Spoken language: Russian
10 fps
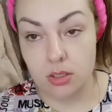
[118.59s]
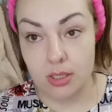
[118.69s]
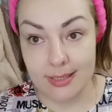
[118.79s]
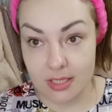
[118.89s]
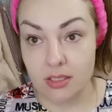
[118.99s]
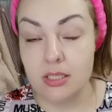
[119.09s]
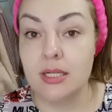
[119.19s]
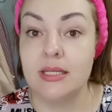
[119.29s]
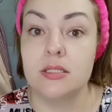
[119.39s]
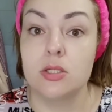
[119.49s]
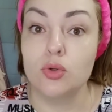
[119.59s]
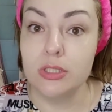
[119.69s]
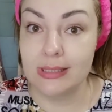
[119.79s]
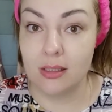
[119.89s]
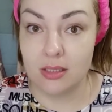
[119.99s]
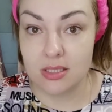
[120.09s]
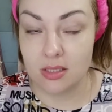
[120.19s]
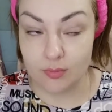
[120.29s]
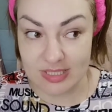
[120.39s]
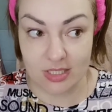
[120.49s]
Нельзя. Если есть и родинки на лице,
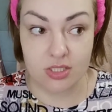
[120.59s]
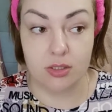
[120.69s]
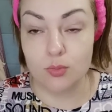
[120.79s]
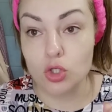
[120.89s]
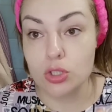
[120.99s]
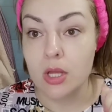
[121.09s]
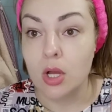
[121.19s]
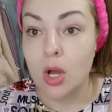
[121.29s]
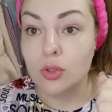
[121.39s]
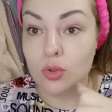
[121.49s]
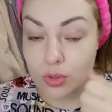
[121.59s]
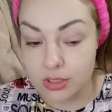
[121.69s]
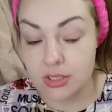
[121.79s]
массаж делать можно, но родинки